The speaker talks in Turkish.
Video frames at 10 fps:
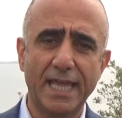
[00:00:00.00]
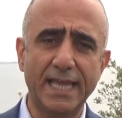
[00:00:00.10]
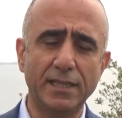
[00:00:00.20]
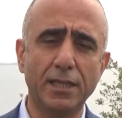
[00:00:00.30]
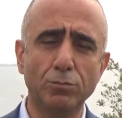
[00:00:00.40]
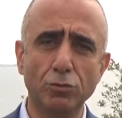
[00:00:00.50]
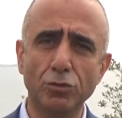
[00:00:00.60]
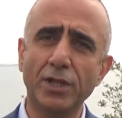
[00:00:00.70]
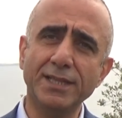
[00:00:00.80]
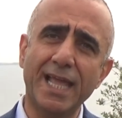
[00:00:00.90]
elde
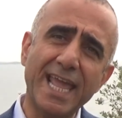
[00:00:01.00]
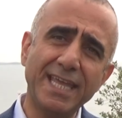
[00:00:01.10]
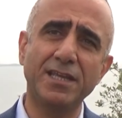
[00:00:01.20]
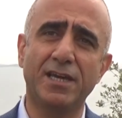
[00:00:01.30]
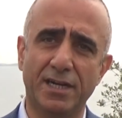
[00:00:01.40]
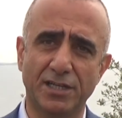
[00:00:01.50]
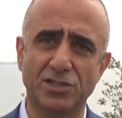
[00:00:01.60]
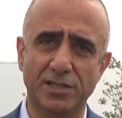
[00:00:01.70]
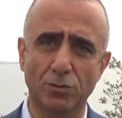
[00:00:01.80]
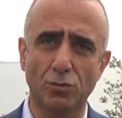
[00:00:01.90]
bulunan en iyi
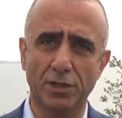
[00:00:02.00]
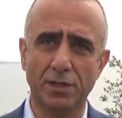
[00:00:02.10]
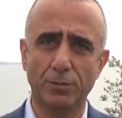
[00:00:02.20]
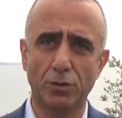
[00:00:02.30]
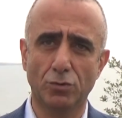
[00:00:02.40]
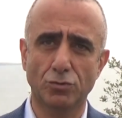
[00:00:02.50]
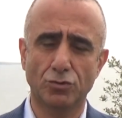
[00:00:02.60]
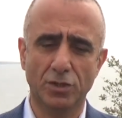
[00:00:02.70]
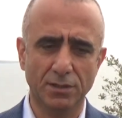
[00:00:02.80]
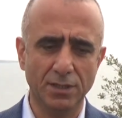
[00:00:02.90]
araçları kullanabiliyoruz
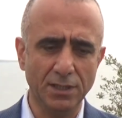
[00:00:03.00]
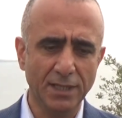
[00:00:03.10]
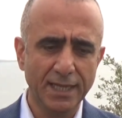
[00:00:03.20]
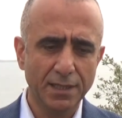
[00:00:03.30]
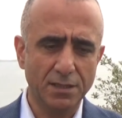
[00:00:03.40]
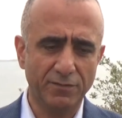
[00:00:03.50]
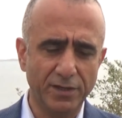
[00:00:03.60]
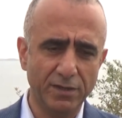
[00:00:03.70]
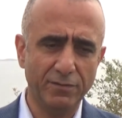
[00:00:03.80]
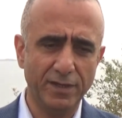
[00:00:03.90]
şu anda.
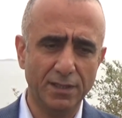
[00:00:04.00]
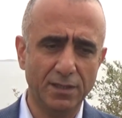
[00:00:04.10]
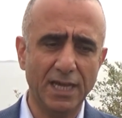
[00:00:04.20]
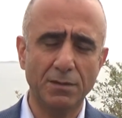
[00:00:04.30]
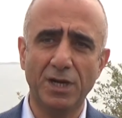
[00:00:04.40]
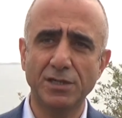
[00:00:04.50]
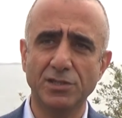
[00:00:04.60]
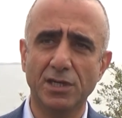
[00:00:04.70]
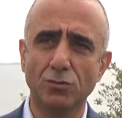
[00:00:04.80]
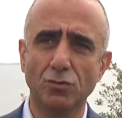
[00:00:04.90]
Safari ve diğer
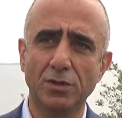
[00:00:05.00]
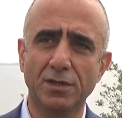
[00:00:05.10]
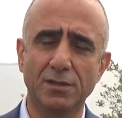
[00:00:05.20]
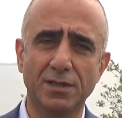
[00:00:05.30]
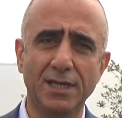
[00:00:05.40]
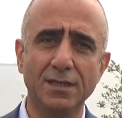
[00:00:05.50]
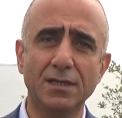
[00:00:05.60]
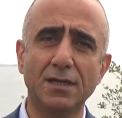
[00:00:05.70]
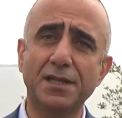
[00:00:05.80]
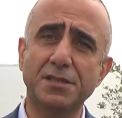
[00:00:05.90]
macera turlarında
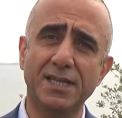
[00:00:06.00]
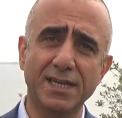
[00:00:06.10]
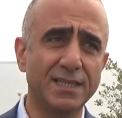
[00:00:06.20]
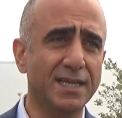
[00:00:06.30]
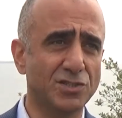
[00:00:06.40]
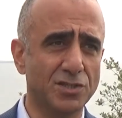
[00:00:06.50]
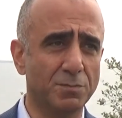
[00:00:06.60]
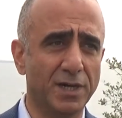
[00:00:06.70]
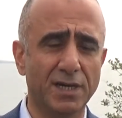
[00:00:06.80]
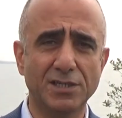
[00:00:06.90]
askeriyeden
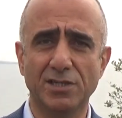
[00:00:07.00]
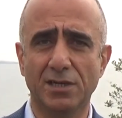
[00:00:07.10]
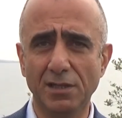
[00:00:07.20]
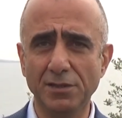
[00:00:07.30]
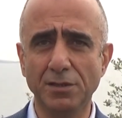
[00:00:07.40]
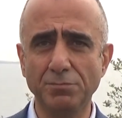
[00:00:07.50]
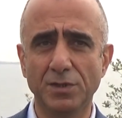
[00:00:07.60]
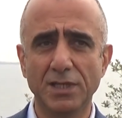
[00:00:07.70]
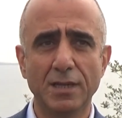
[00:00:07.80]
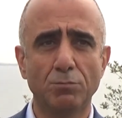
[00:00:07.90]
çıkma araçlar alınıp
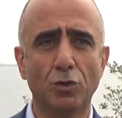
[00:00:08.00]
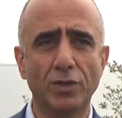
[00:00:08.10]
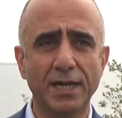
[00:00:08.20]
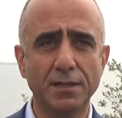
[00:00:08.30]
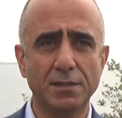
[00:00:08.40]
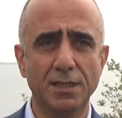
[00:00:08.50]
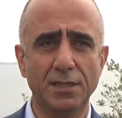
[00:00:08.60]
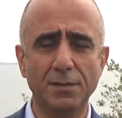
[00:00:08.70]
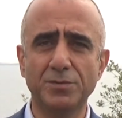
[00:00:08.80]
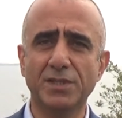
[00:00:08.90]
modernize
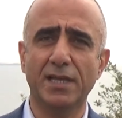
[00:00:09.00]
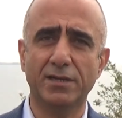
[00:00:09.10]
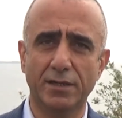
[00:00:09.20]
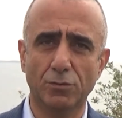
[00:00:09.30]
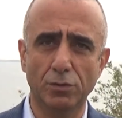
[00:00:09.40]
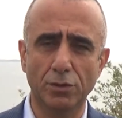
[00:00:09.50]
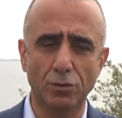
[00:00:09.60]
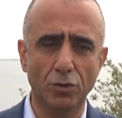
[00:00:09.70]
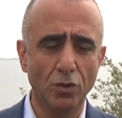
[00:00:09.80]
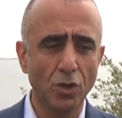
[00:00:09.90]
edilip tekrar
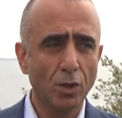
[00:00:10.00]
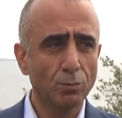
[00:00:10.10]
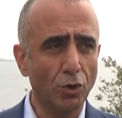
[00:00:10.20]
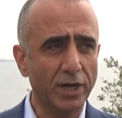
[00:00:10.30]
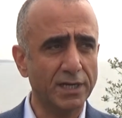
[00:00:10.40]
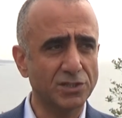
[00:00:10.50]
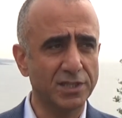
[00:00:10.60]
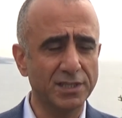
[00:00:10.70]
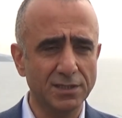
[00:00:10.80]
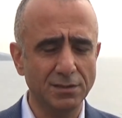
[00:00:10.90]
kullanılıyor. Bu
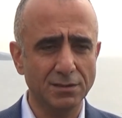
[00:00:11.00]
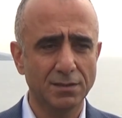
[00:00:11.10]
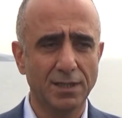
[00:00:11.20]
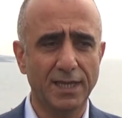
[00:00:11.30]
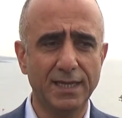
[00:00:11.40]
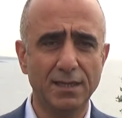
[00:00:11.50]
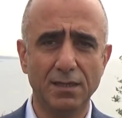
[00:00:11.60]
araçların e,